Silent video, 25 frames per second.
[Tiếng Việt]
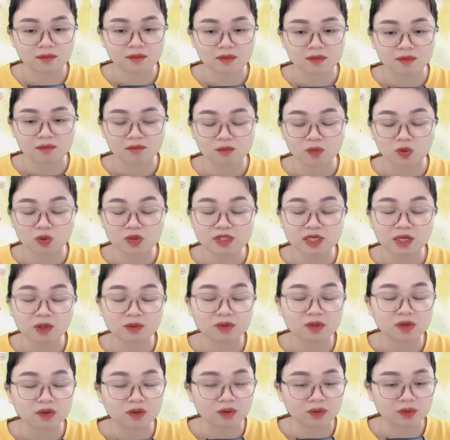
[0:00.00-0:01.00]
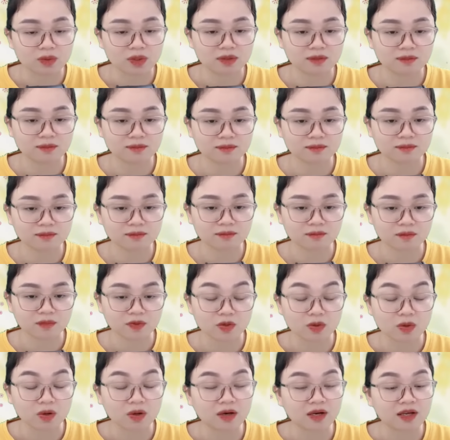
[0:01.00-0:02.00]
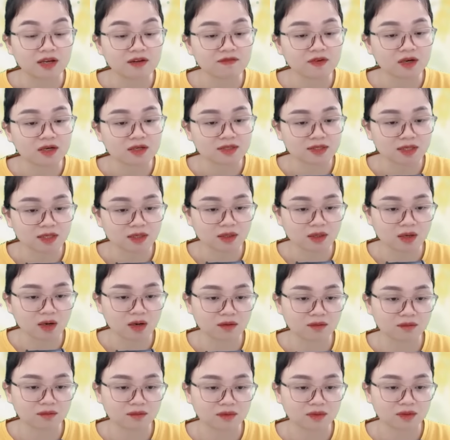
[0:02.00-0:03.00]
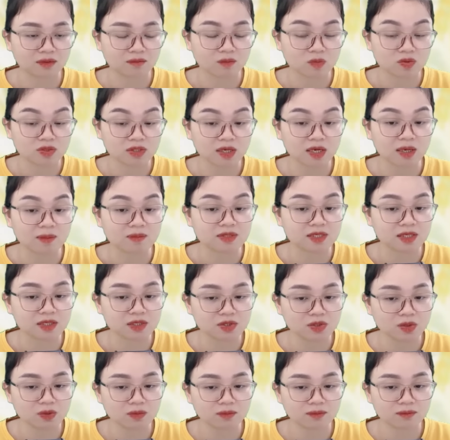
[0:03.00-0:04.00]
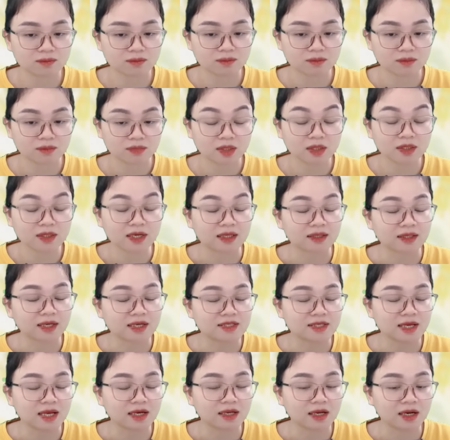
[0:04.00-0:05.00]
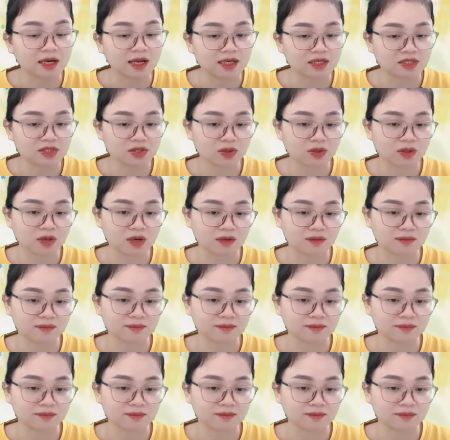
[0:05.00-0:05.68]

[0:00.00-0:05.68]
Bố treo thưởng luôn nếu con lấy vợ sinh con Bố sẽ lập di chúc Tất cả tài sản để lại cho con